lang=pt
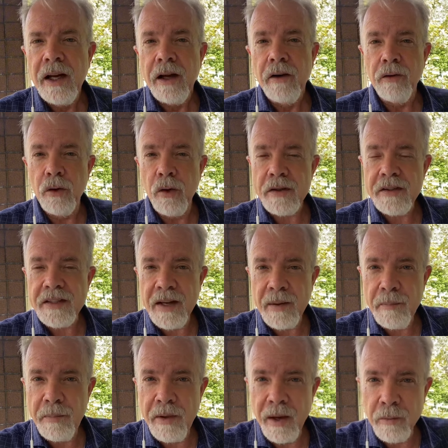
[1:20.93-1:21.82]
Nós
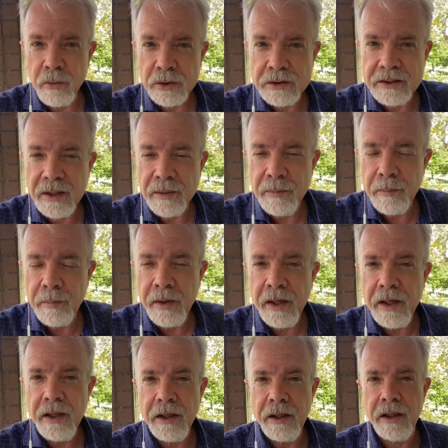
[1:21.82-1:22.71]
sabemos
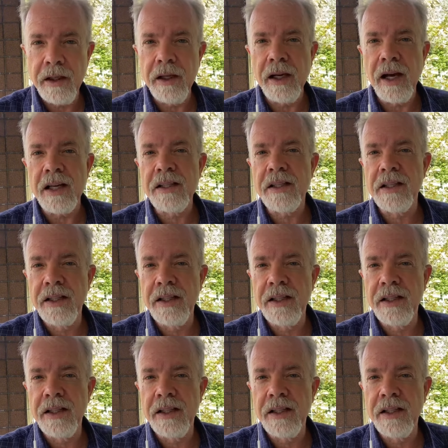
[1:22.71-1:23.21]
também que as